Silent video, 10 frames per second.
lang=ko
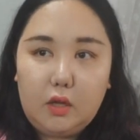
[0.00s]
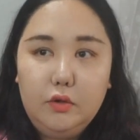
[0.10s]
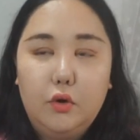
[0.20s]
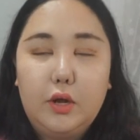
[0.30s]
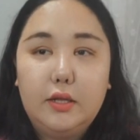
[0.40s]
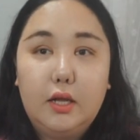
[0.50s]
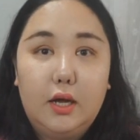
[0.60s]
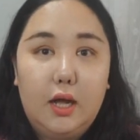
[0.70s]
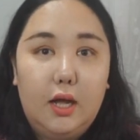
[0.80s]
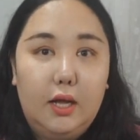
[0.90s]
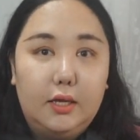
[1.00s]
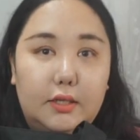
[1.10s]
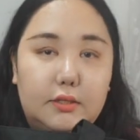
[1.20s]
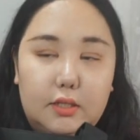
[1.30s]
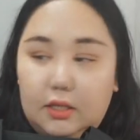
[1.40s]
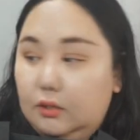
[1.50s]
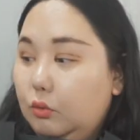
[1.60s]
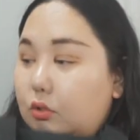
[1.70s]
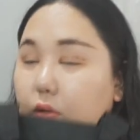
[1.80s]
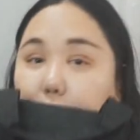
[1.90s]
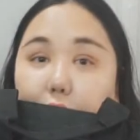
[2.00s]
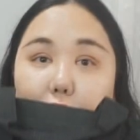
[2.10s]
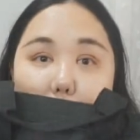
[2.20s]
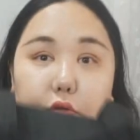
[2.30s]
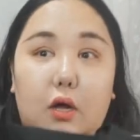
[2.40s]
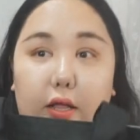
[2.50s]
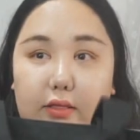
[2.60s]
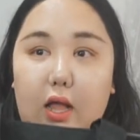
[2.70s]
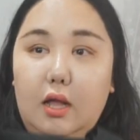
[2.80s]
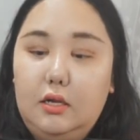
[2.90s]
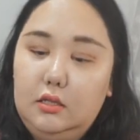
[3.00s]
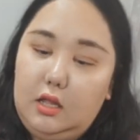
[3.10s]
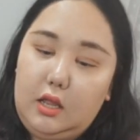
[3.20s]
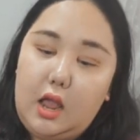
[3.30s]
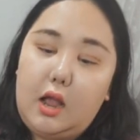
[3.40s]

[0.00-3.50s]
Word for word: 여기에다가 이제 노트북을 넣어서 갔다? 근데